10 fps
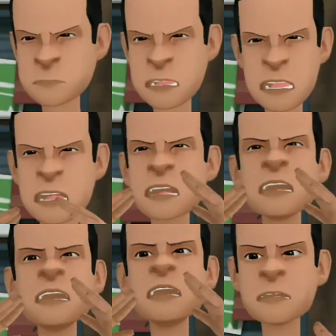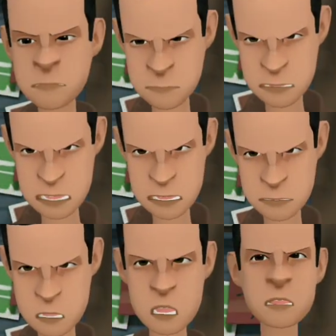চেষ্টা তো আর কম করিনি
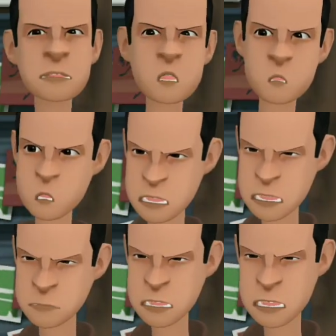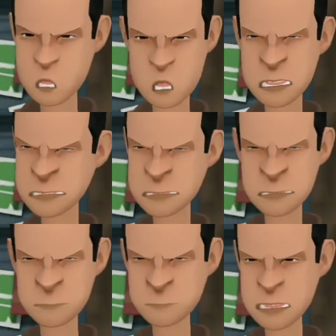চাষা কোনোভাবেই সফল হওয়ার পাইনি
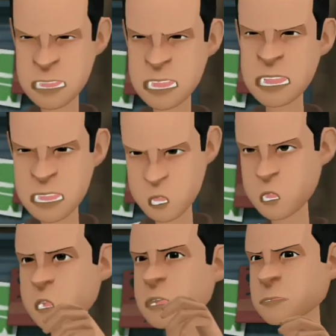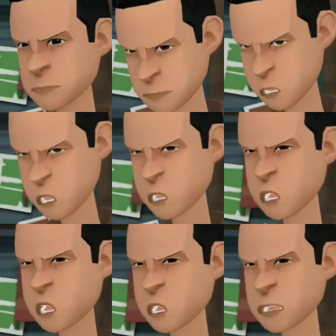আব্বাক তো মেলা দিন করছি আব্বা
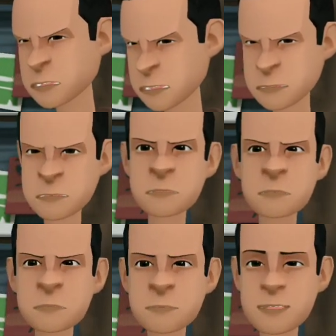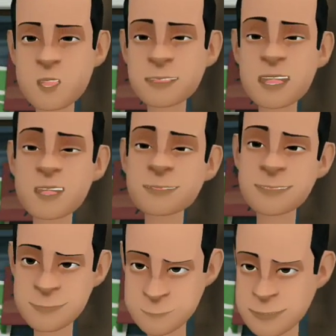কোনো কথাই শোনে না তে চাষা
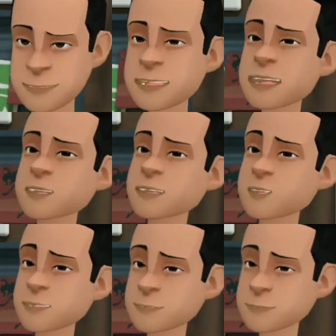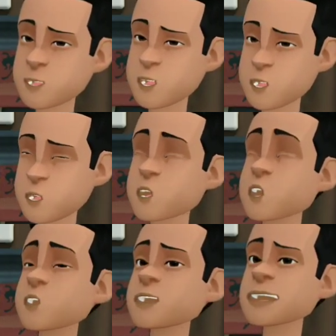আপনি তো আব্বার বন্ধু আমার বিয়ের
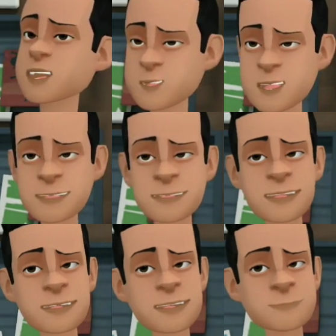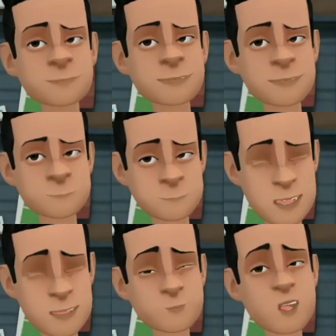কথাটা না আব্বাক যে কন চাষা
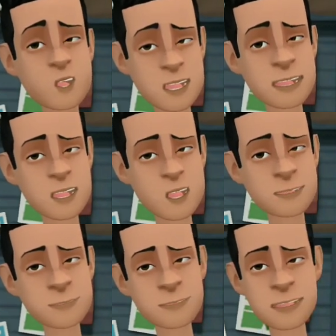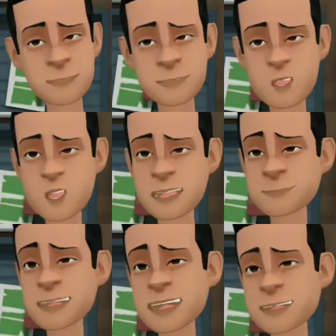আব্বা আবার আপনি মানে খুব আপনি কলি
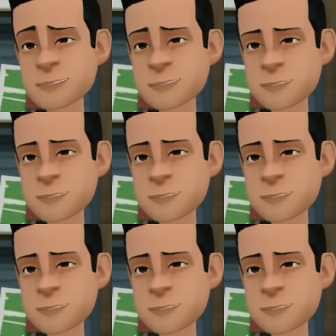কামটা হয়ে যাবি